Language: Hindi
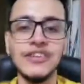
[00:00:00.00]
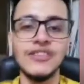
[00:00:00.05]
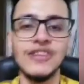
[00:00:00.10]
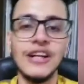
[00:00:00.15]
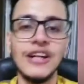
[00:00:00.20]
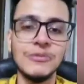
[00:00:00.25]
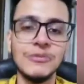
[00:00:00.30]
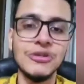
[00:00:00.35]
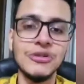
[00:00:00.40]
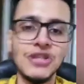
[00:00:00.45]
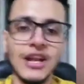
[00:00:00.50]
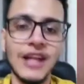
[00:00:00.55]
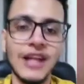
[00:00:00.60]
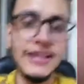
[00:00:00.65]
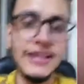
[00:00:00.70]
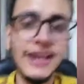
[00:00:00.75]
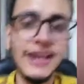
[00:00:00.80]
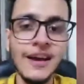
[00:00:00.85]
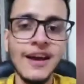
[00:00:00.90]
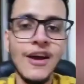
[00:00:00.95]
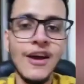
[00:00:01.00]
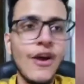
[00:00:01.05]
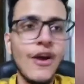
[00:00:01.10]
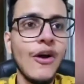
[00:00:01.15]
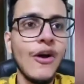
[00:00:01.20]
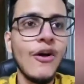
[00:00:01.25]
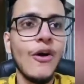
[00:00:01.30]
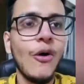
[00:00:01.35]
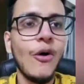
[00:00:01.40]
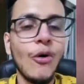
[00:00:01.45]
साथ में चलाते हैं
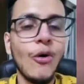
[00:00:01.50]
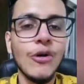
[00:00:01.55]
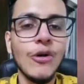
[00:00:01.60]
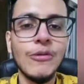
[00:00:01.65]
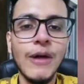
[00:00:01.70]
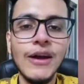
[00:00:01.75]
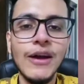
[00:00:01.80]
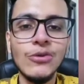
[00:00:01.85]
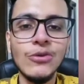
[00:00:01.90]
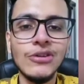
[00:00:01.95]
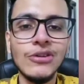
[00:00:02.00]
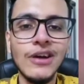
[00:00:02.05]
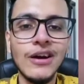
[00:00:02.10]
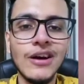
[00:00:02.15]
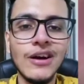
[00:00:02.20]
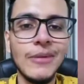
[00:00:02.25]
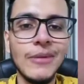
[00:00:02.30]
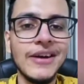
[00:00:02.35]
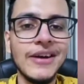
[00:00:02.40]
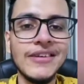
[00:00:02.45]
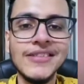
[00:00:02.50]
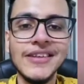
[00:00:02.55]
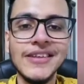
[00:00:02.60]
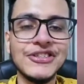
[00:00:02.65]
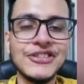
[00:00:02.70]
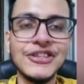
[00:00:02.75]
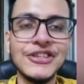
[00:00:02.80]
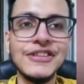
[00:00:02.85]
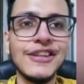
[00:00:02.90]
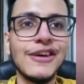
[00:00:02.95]
और भाई उनका कमेंट
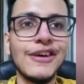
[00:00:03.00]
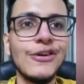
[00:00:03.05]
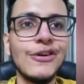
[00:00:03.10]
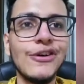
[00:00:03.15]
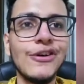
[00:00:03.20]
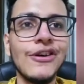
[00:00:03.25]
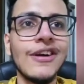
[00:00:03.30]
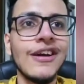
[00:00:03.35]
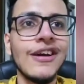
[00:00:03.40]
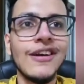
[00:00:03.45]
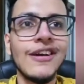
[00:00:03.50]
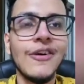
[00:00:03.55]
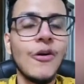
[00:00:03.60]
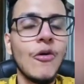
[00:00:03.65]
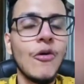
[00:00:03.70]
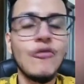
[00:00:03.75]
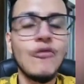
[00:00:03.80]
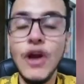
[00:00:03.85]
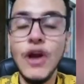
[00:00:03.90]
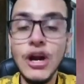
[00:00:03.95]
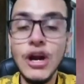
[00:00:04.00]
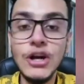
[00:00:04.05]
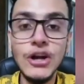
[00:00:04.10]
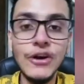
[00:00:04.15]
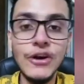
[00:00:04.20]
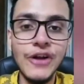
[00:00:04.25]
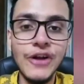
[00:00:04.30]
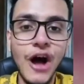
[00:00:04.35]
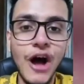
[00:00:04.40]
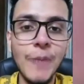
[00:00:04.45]
सेक्शन देखो वेल
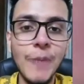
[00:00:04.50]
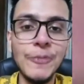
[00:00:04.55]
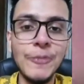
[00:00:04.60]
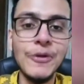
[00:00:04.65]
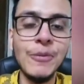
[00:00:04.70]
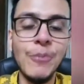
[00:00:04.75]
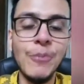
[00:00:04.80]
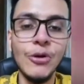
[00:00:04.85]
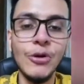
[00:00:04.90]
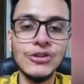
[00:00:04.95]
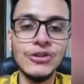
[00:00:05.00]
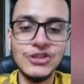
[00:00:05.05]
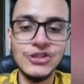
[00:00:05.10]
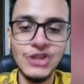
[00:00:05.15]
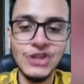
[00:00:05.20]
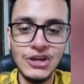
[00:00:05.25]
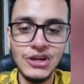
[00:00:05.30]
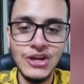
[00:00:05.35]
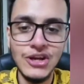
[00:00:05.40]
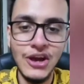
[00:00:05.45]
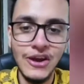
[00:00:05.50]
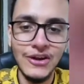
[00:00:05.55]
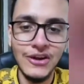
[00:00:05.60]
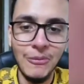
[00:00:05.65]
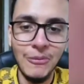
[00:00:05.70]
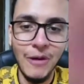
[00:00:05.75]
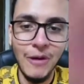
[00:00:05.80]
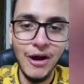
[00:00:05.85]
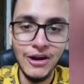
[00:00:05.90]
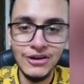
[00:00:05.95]
डन आपने बहुत अच्छा किया है
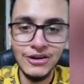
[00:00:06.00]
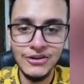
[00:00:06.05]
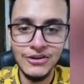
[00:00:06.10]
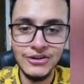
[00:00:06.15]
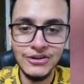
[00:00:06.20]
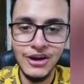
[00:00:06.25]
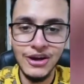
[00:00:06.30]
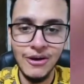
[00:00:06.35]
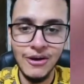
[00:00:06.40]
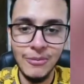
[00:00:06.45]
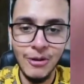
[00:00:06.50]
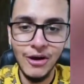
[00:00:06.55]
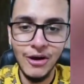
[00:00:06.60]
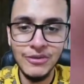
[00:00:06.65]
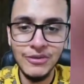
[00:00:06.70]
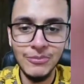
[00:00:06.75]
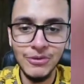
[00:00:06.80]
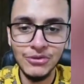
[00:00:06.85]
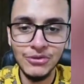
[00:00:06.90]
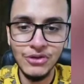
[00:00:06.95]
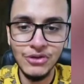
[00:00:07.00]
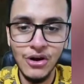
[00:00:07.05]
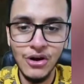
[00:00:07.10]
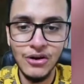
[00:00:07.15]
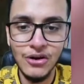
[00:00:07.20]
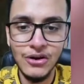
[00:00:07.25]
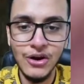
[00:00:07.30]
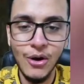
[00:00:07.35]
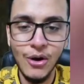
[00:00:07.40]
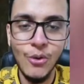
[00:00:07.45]
कमाल कर दिया भाई मजा आ
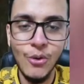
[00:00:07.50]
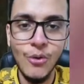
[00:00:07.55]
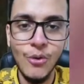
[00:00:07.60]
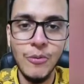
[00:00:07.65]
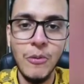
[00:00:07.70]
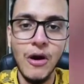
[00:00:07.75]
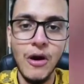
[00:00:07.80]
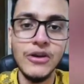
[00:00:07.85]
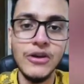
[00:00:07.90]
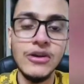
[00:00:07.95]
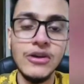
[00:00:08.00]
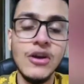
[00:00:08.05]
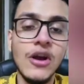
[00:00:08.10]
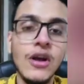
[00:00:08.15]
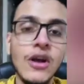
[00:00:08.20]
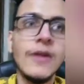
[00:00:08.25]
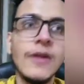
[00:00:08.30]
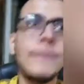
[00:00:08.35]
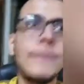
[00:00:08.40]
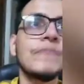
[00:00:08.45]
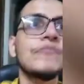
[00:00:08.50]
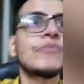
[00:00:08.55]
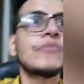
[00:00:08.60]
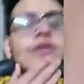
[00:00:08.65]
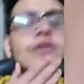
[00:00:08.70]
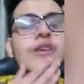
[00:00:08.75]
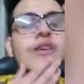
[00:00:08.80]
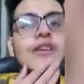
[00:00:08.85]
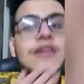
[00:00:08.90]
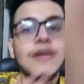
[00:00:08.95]
गया ओ भाई
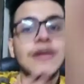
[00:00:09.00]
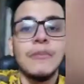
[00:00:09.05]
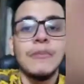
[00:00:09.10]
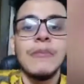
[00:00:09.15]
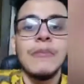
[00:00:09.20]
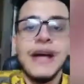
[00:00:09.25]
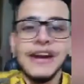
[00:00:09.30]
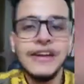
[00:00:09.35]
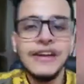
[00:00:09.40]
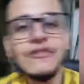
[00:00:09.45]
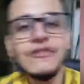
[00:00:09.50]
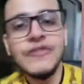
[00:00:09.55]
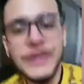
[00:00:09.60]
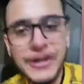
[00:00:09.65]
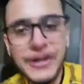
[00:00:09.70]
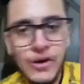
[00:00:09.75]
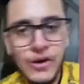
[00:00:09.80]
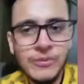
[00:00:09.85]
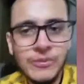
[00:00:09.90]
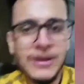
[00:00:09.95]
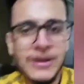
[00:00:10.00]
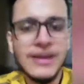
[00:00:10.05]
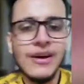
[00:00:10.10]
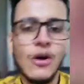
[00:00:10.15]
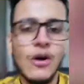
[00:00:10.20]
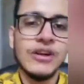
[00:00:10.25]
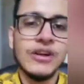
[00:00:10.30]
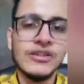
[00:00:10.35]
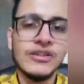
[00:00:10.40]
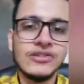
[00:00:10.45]
मैंने ना वीडियो में
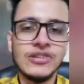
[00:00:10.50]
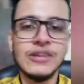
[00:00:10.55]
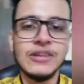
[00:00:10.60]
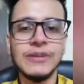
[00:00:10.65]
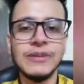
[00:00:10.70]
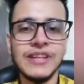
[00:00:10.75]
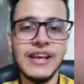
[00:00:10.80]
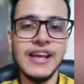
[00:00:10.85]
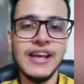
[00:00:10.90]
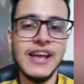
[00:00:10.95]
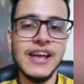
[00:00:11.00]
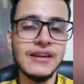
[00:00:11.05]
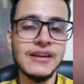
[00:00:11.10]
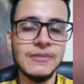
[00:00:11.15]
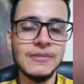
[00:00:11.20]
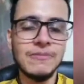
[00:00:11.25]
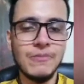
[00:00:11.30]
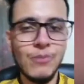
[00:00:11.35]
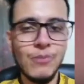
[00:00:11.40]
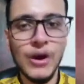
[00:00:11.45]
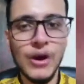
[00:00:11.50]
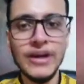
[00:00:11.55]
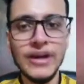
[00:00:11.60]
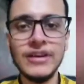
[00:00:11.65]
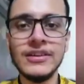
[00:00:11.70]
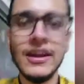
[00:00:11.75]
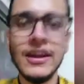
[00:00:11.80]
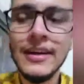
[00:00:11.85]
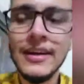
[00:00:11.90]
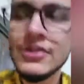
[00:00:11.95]
ऑनेस्टली पता है एक पॉइंट
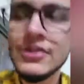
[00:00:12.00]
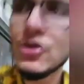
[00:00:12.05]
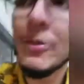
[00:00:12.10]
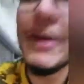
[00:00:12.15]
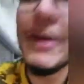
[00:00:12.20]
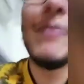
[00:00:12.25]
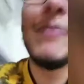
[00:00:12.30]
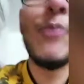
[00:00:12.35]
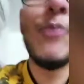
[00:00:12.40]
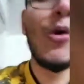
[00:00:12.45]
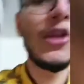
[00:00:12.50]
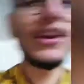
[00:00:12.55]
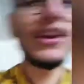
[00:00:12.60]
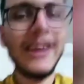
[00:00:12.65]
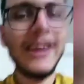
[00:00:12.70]
था जो मैंने बोल के